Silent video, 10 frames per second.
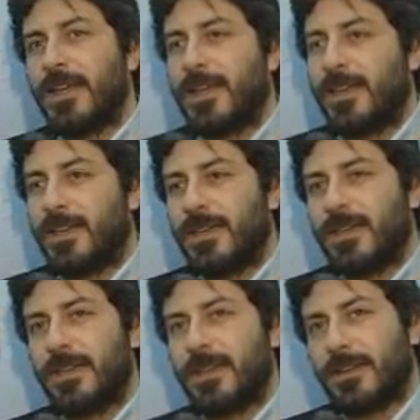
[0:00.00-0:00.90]

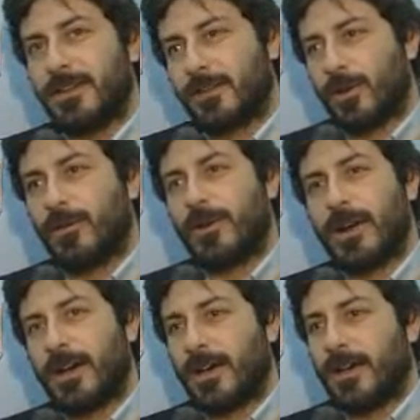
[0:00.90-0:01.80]
e
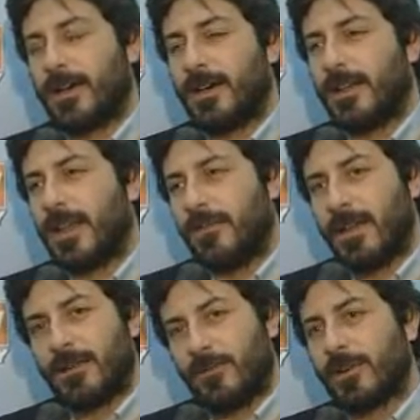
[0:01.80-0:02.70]
ritrova la
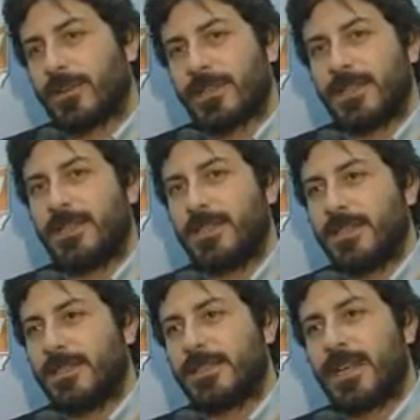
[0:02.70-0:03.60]
vera forza
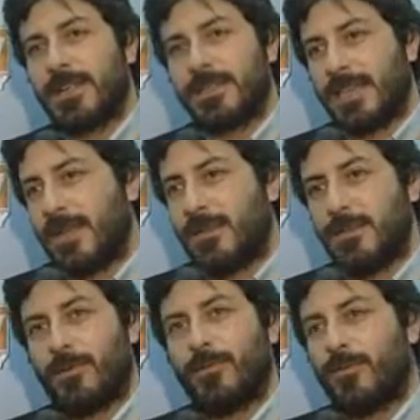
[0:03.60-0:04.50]
di stare insieme
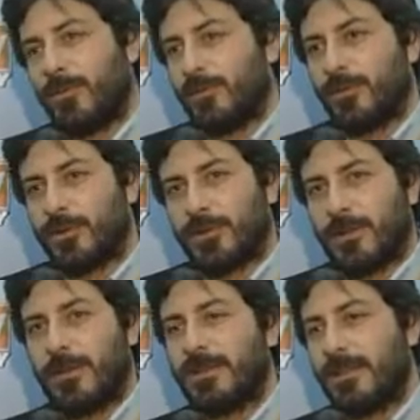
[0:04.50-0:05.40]
per un futuro
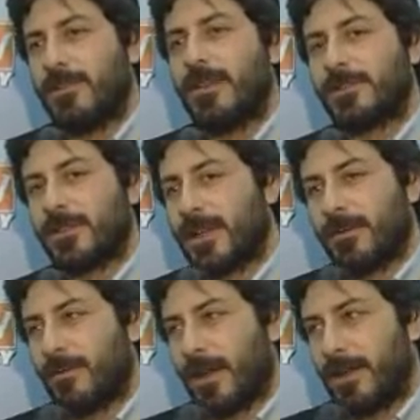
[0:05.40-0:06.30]
totalmente diverso in
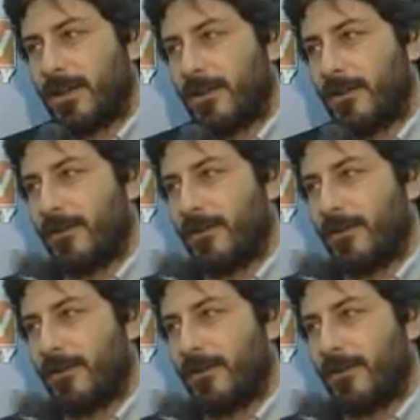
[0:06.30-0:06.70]
Campania